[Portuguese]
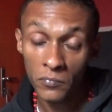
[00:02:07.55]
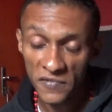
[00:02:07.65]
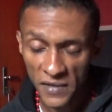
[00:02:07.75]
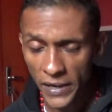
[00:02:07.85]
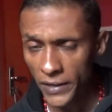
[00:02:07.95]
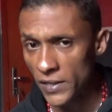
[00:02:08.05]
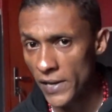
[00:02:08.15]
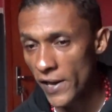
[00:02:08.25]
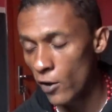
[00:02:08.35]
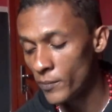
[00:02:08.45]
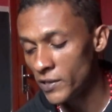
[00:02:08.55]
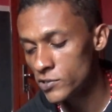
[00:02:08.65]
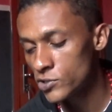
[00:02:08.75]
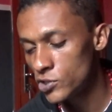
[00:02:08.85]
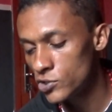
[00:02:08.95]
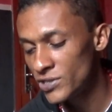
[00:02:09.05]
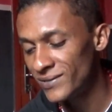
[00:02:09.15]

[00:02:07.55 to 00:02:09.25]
Será que realmente a gente